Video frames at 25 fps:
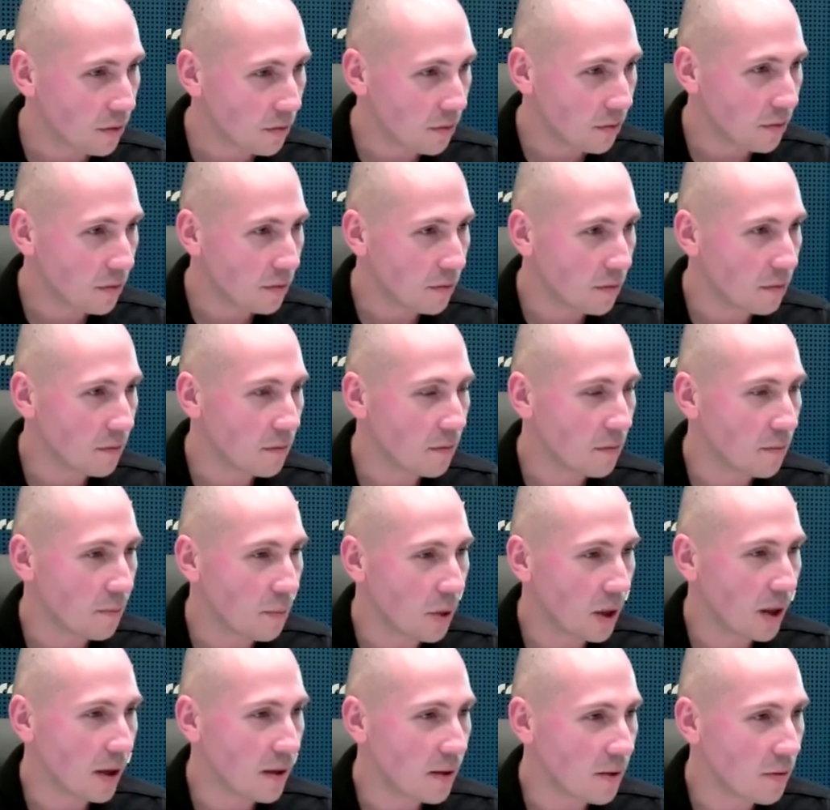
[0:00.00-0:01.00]
też
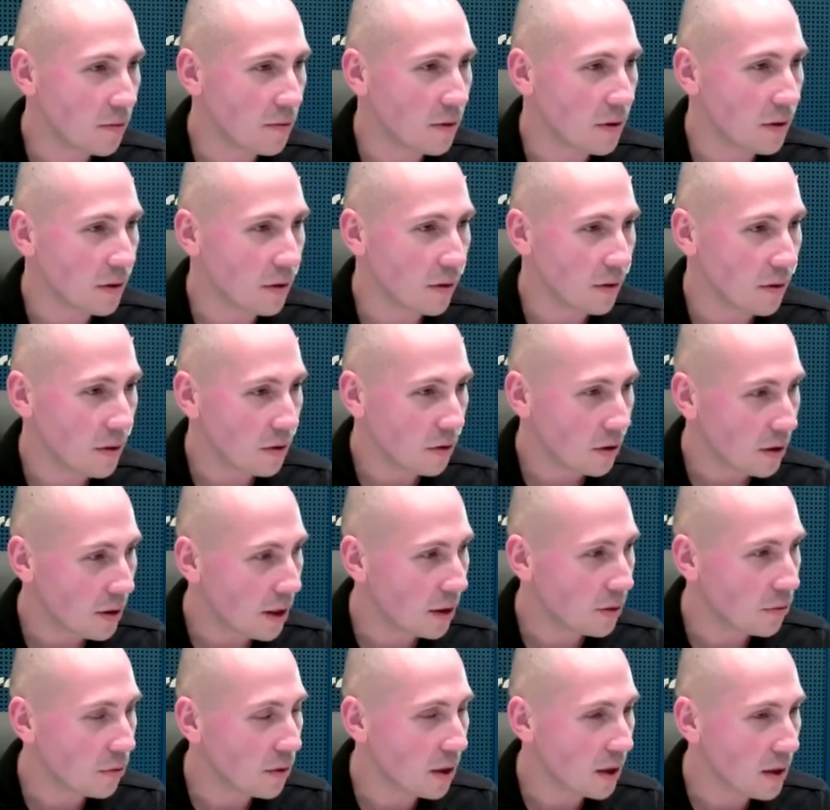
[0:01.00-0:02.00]
yy, pokazuję, no,
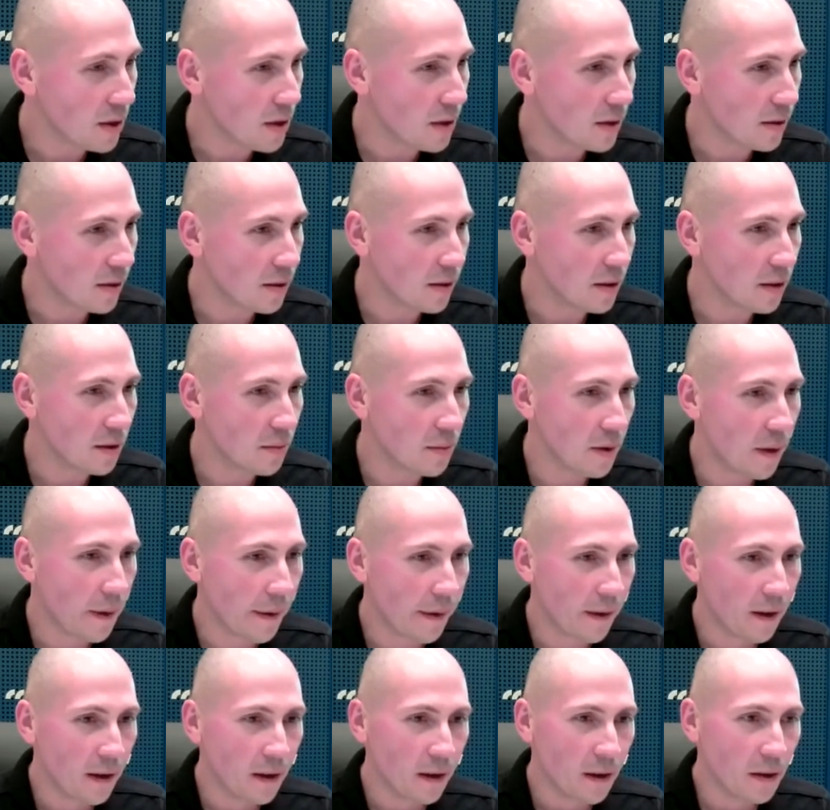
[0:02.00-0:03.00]
że ja tutaj jestem.
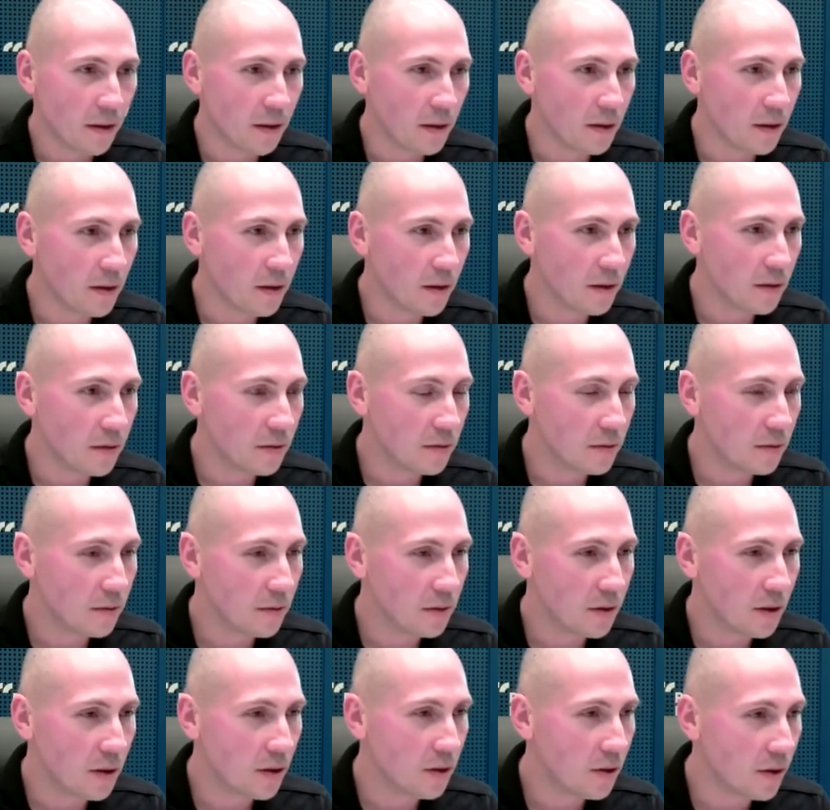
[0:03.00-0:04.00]
Yy,
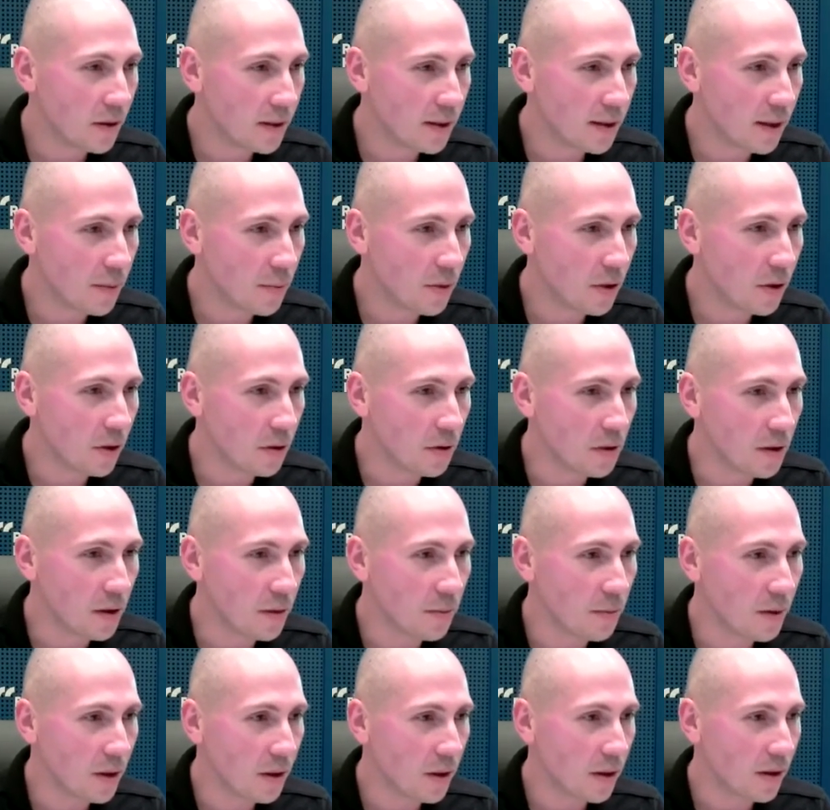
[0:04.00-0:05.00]
jeżdżąc
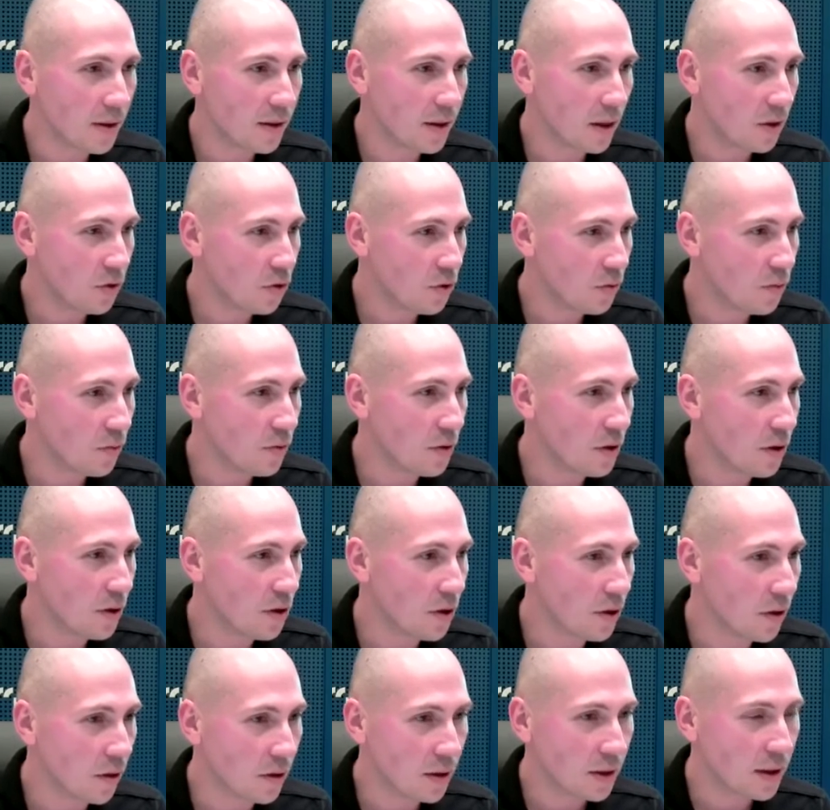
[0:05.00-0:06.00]
samochodem,
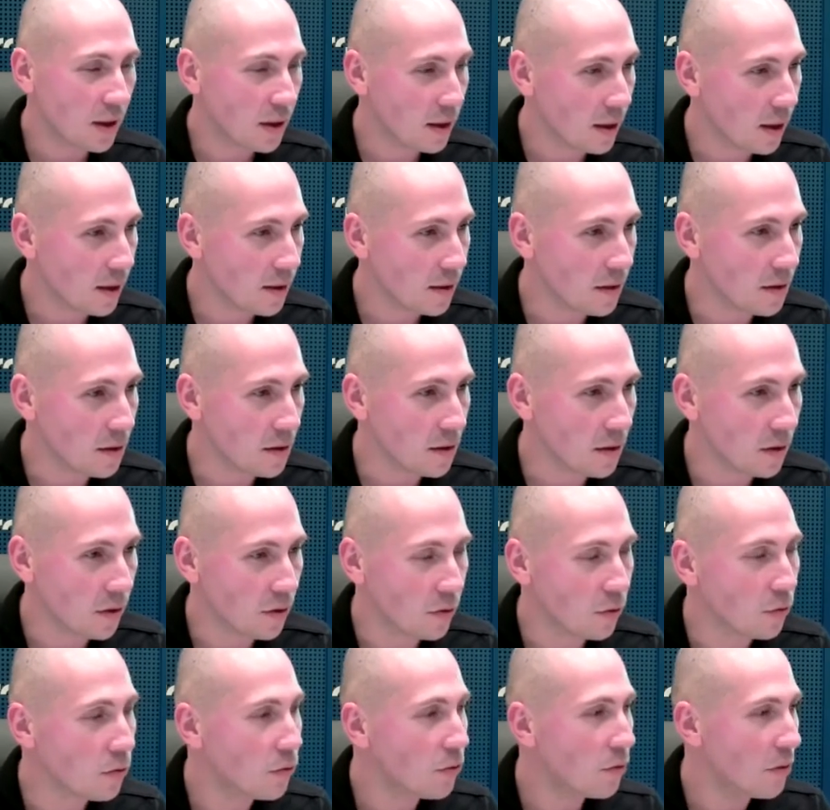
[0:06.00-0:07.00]
zatrzymuję się
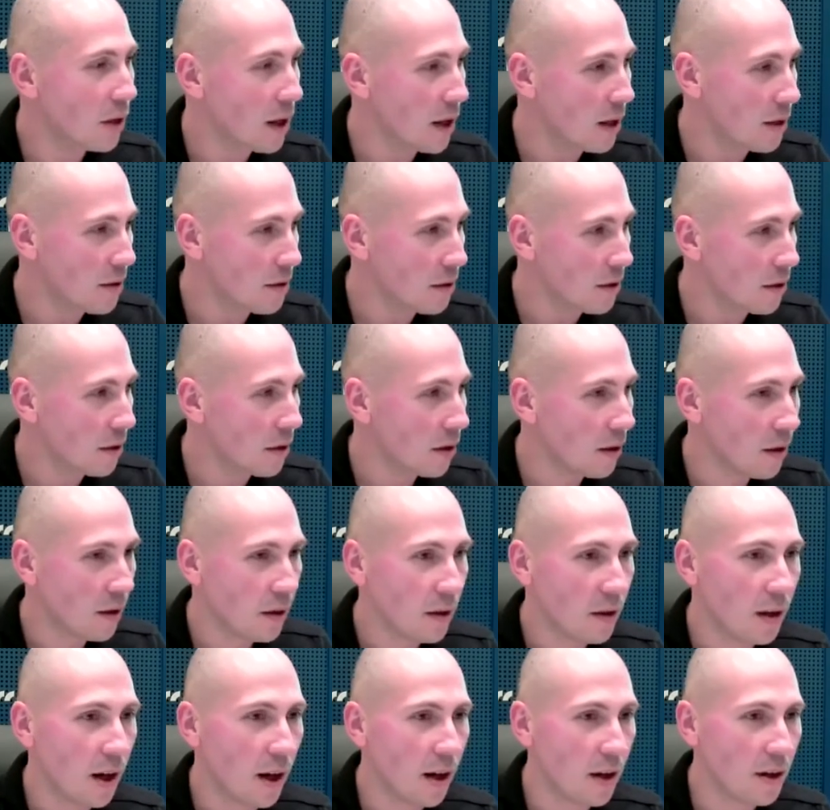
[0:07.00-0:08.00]
ostentacyjnie, kulturalnie,
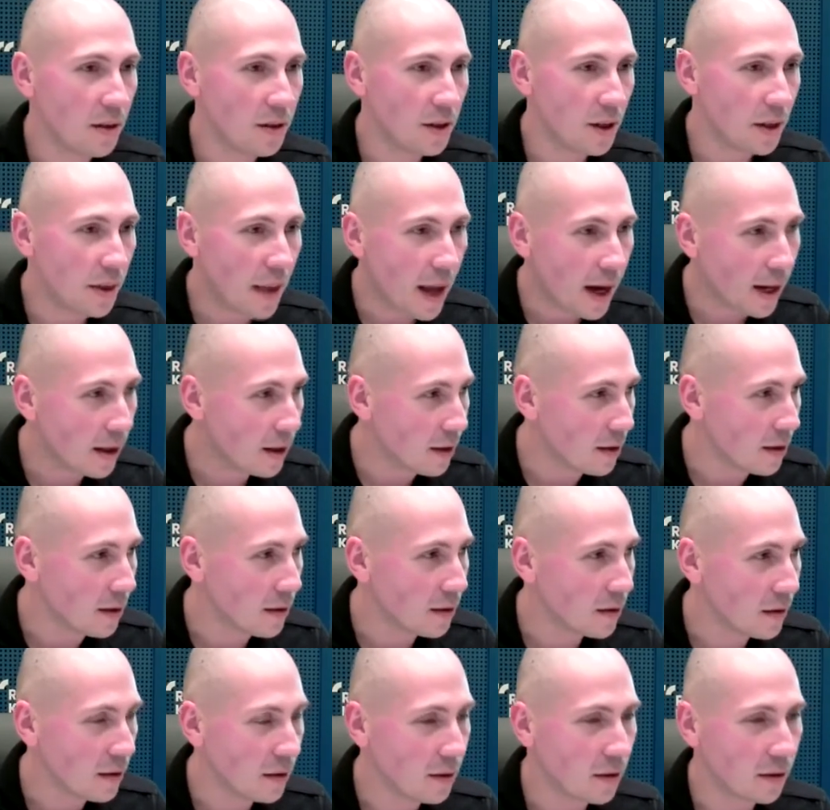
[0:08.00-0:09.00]
ale nie
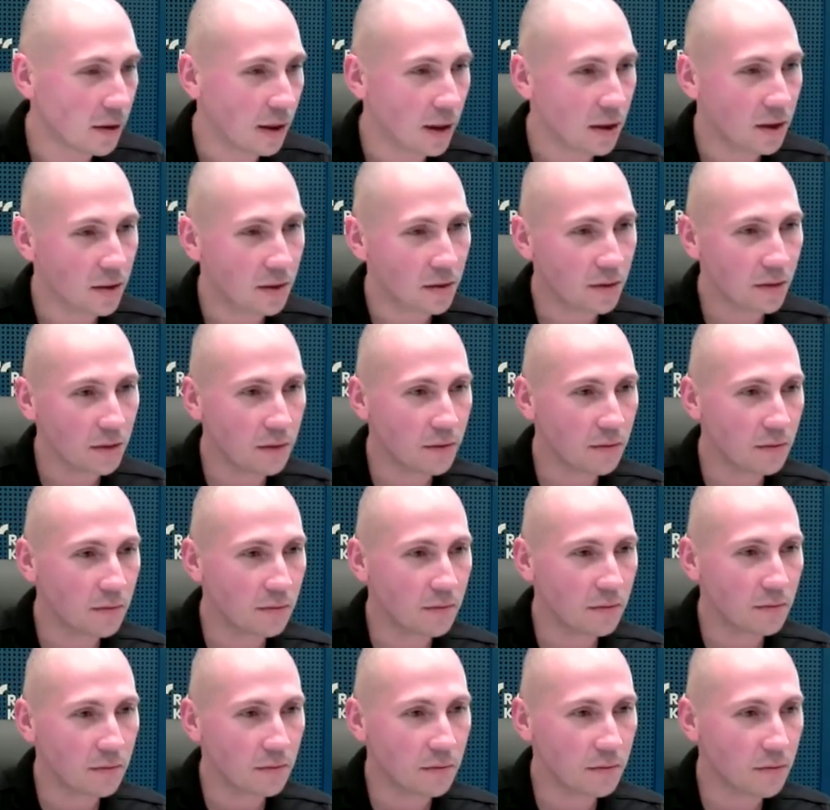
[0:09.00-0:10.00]
nagle, tylko tak,
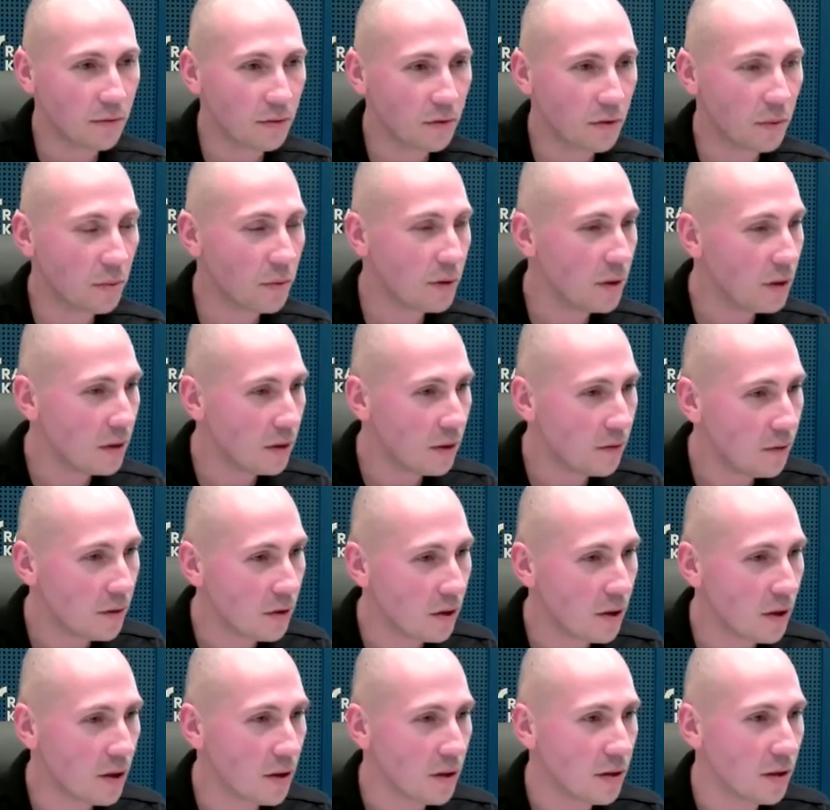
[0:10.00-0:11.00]
yy, żeby inni
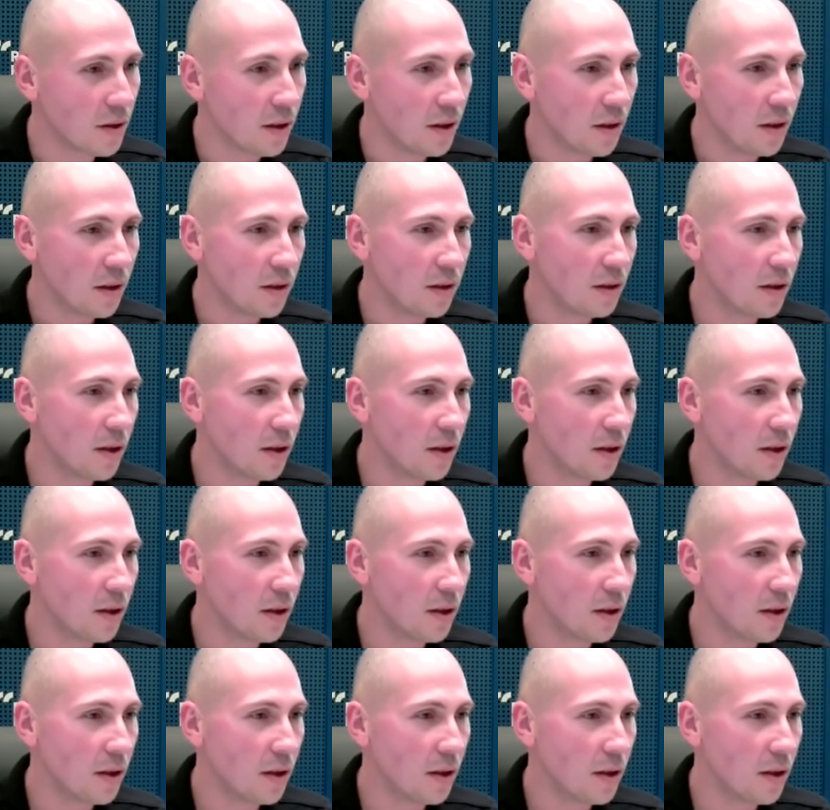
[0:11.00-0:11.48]
widzieli.